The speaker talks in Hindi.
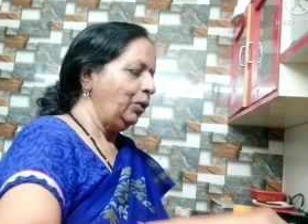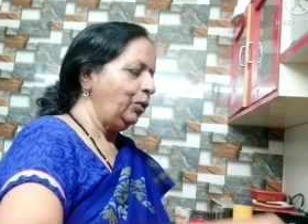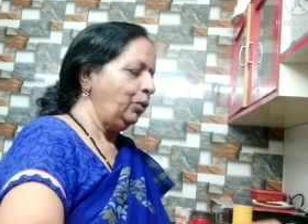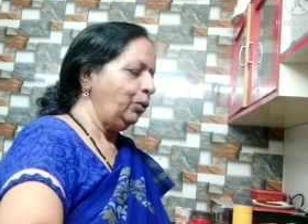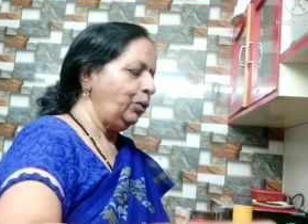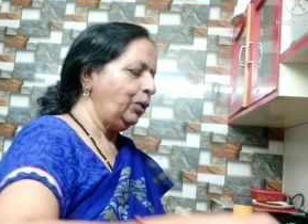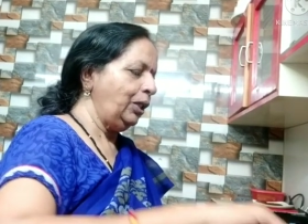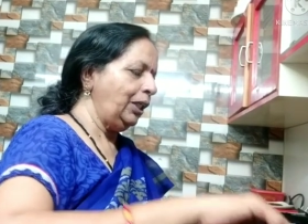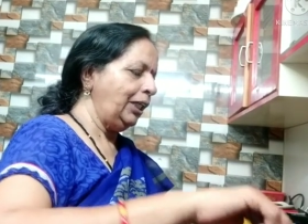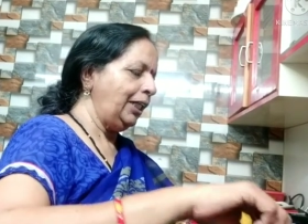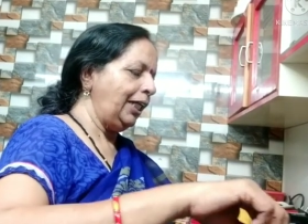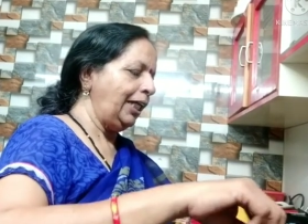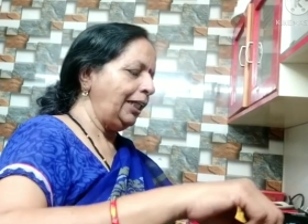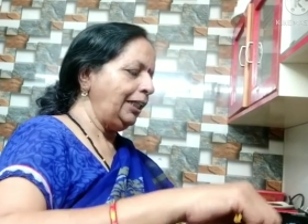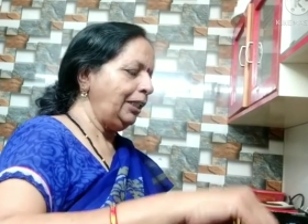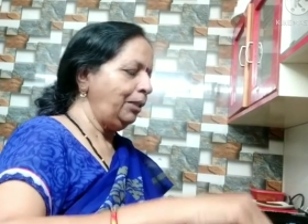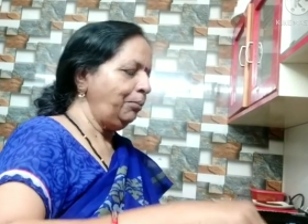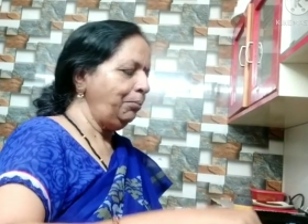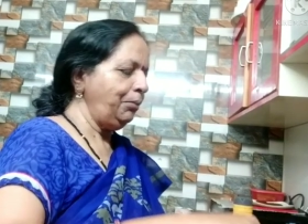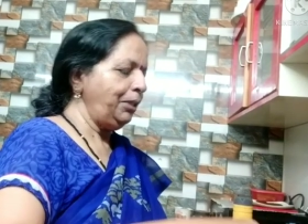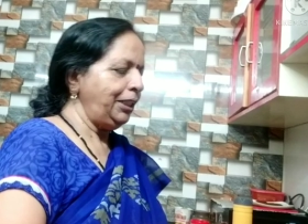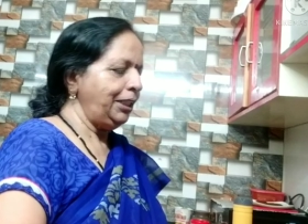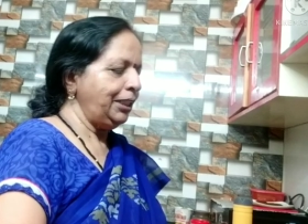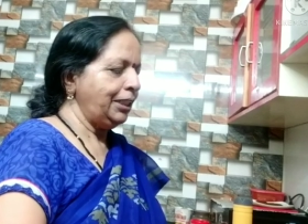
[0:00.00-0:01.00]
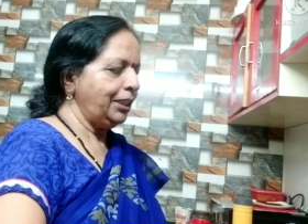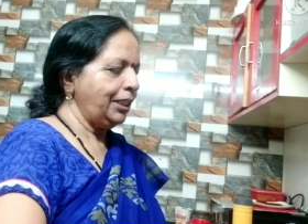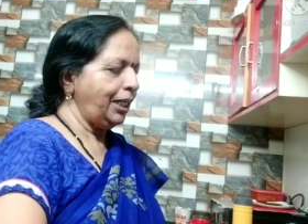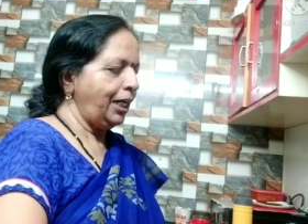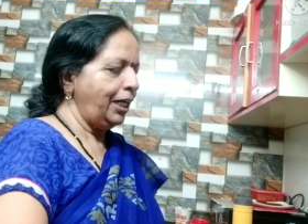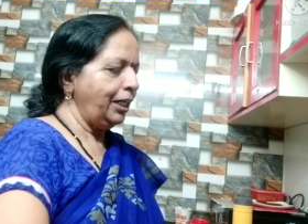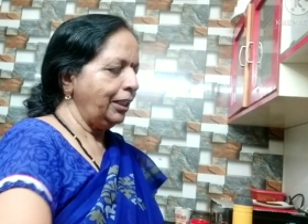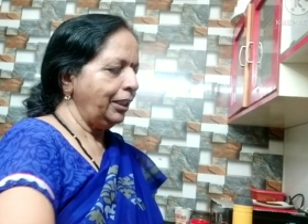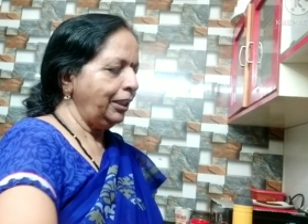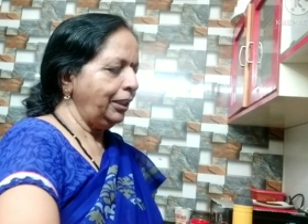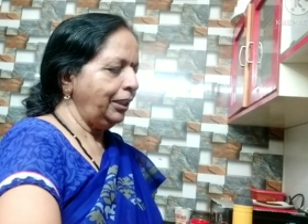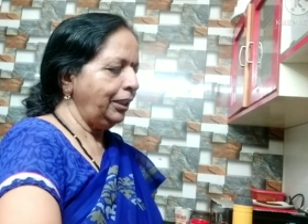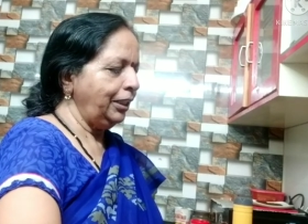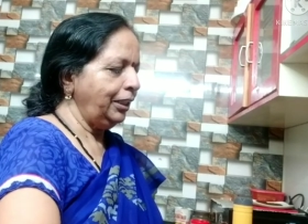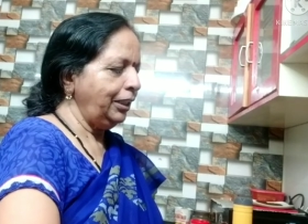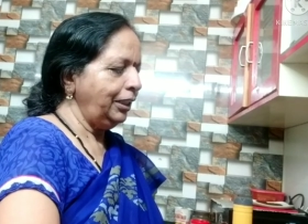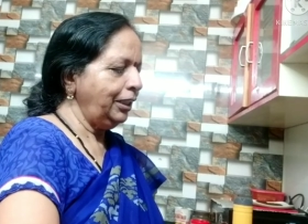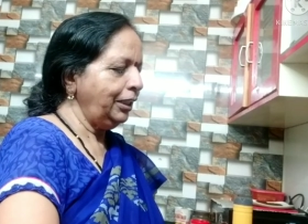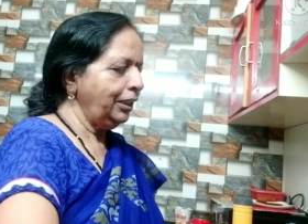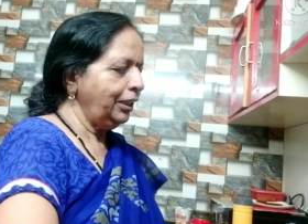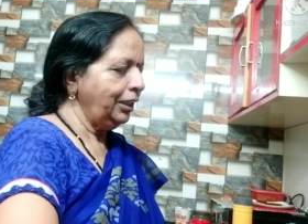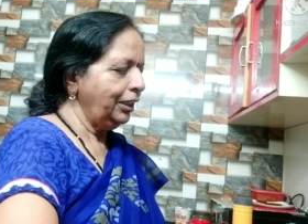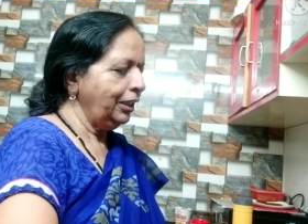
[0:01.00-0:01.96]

तो कढ़ाइया मेरी सारी ही